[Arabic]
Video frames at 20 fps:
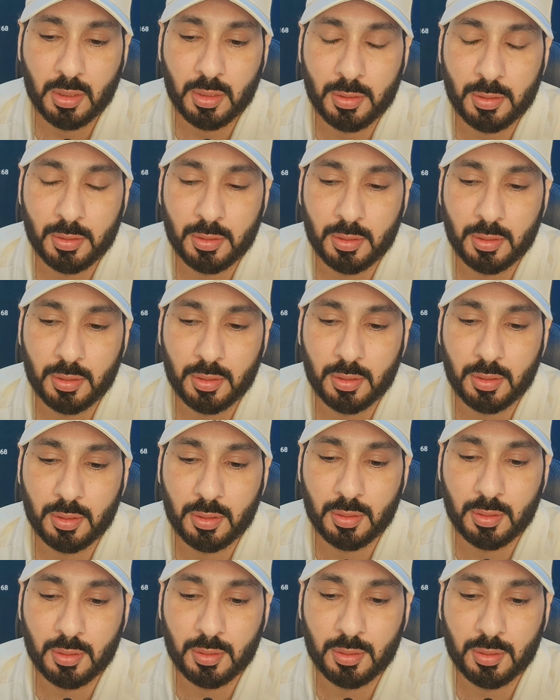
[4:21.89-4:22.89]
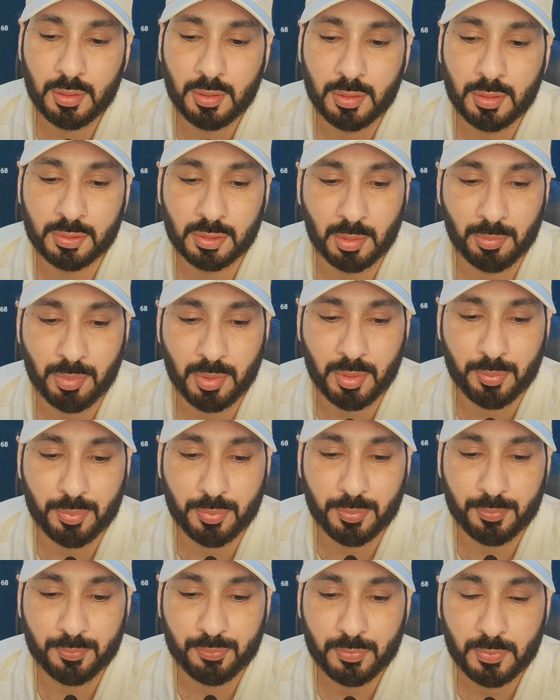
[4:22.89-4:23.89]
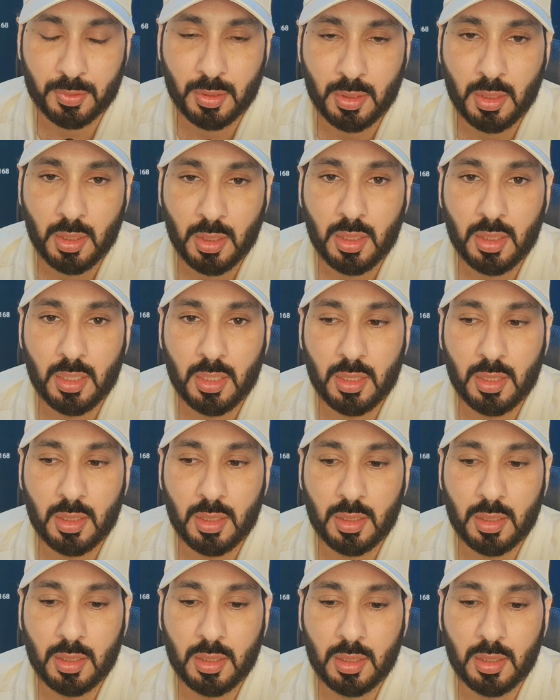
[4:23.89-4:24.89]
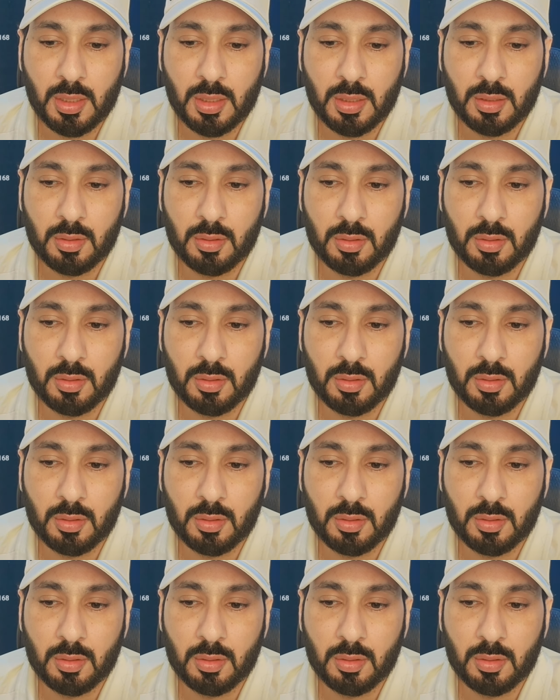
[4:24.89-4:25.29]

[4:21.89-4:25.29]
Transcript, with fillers: آه، الطبيب آه